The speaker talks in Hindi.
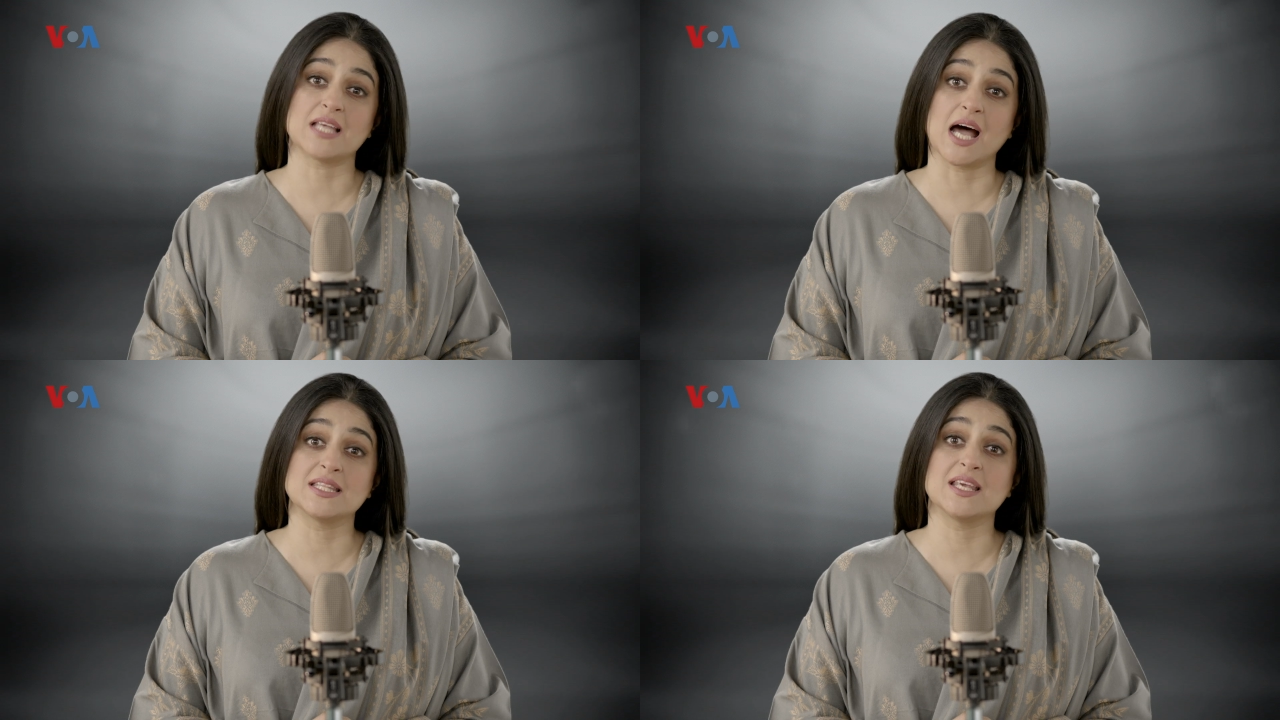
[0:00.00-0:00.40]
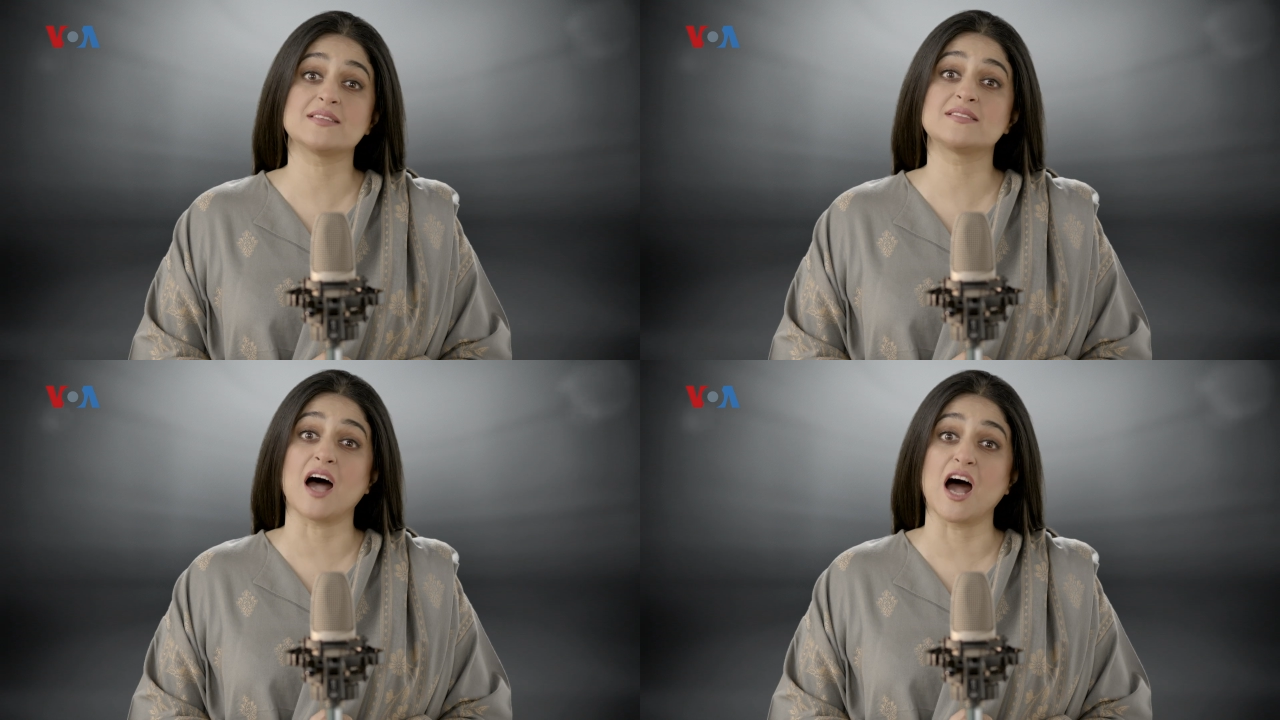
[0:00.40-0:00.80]

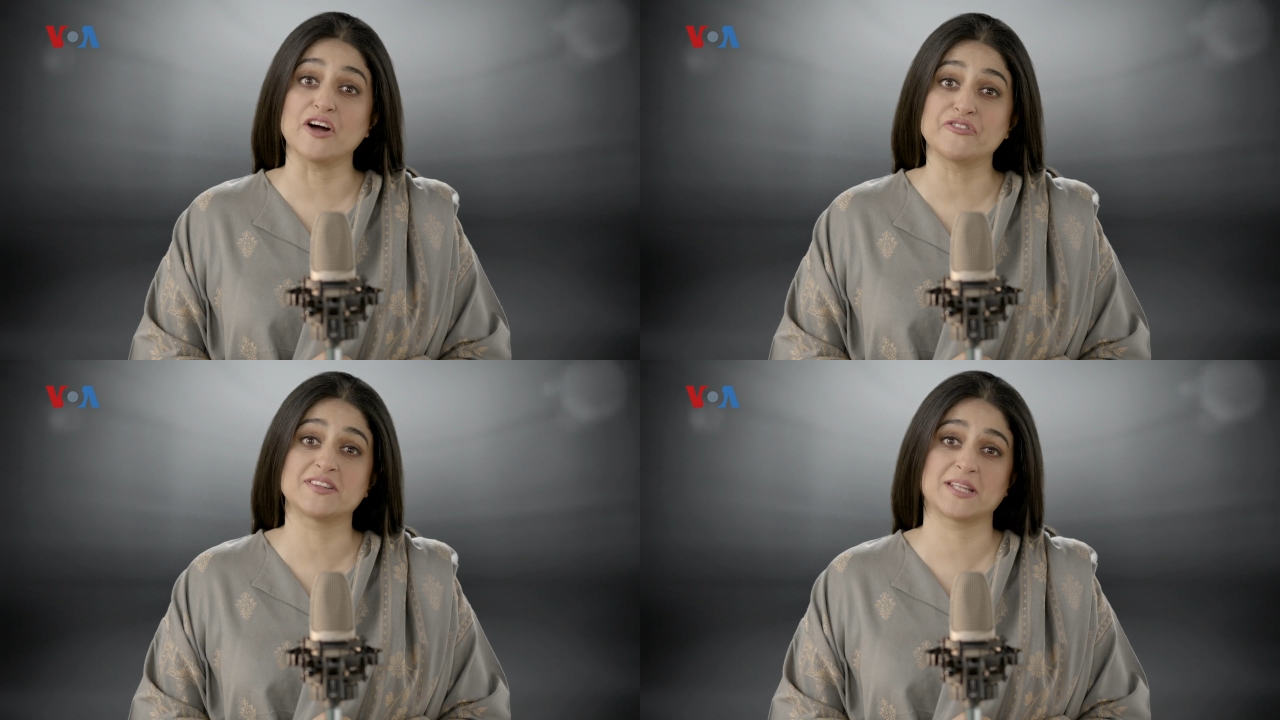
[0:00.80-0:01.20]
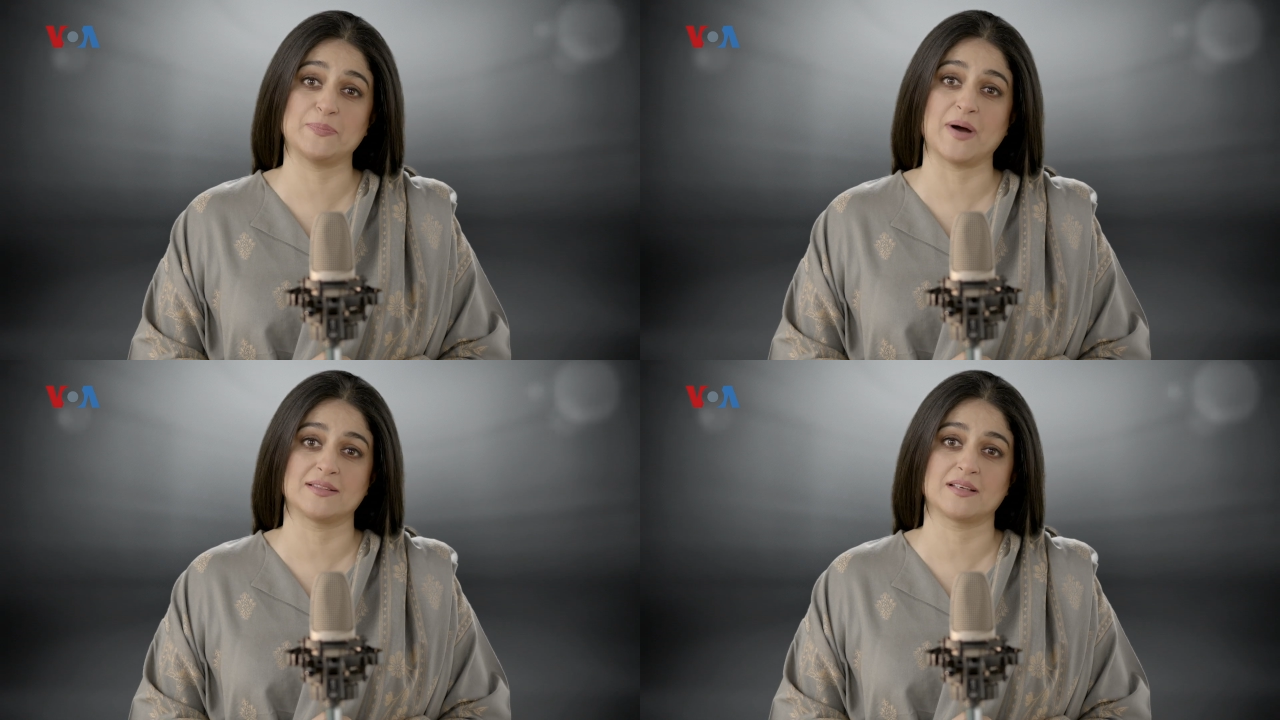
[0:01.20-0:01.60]
आज़ादी सहाफ़त
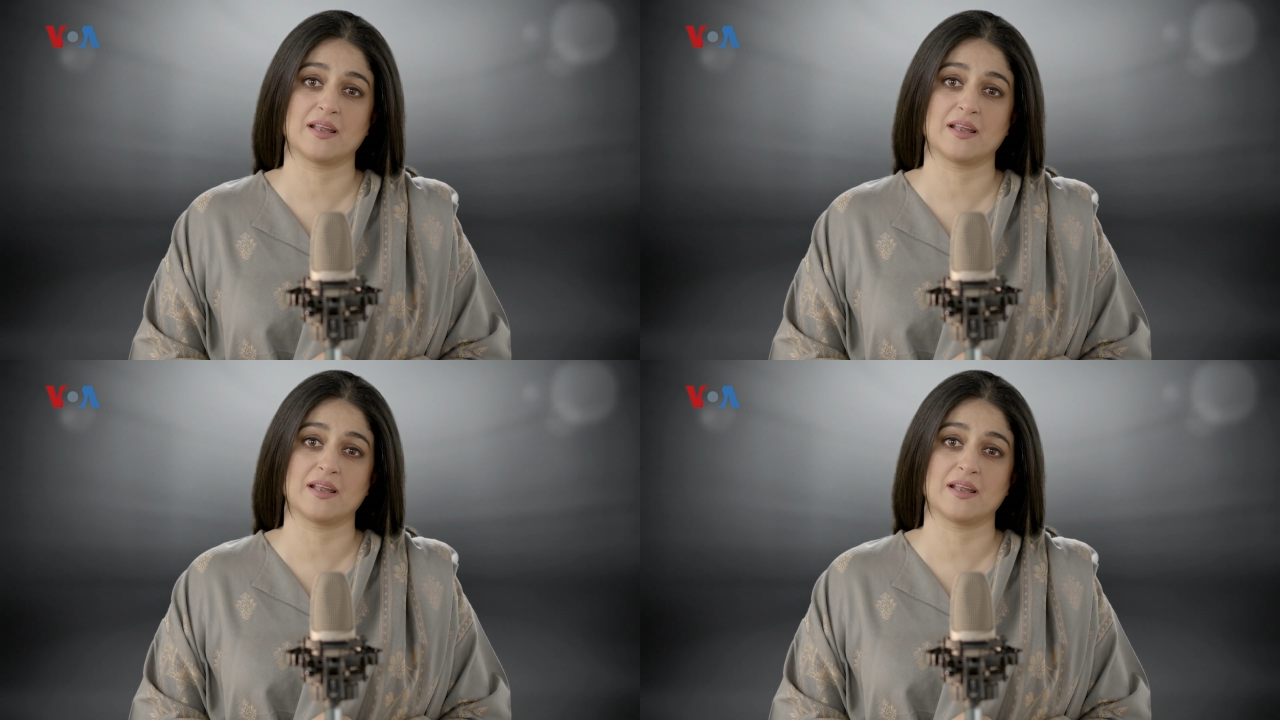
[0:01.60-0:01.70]
की बात